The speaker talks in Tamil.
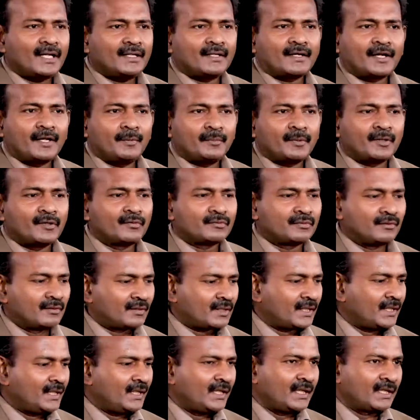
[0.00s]
வேலை ட்ரை பண்ண
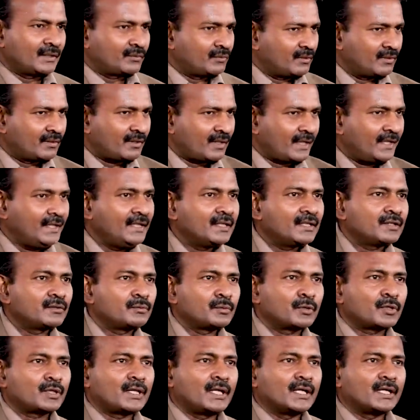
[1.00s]
சொல்கிறேன் எனக்கு ஒரு ட்ரைனரை
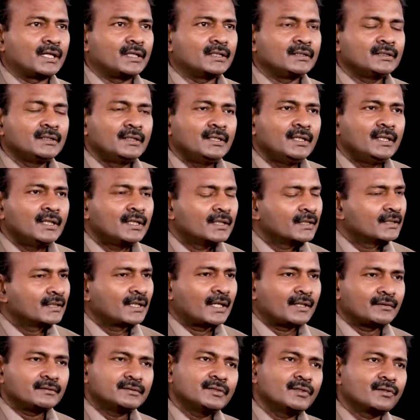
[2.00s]
கொடுத்தாங்க
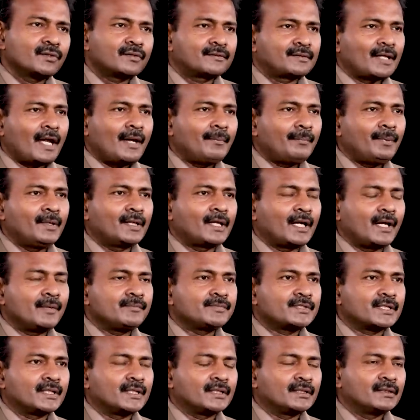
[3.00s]
நான் வந்து ஒரு சாம்பிள்
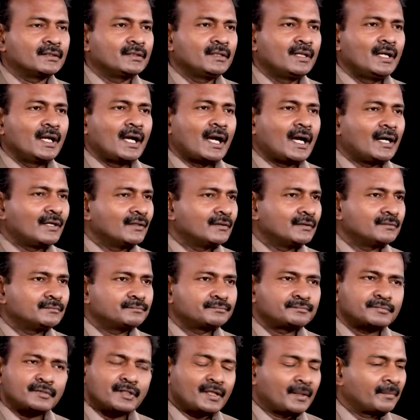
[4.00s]
காமிச்சேன்
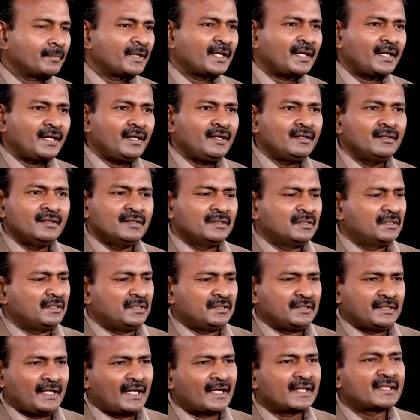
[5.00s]
இதை மாதிரி
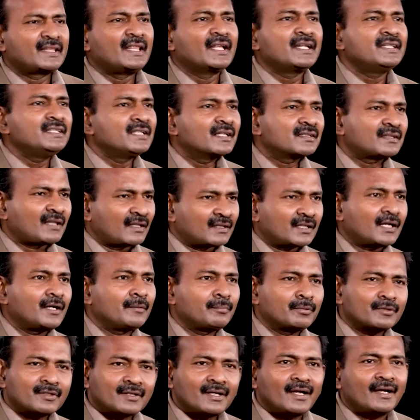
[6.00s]
எனக்கு தெரிஞ்ச
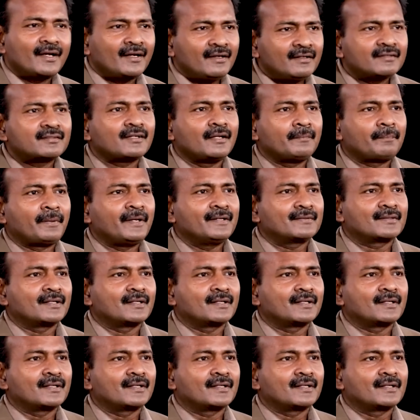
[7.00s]
தத்தக்கா பத்தக்கா இங்கிலீஷில்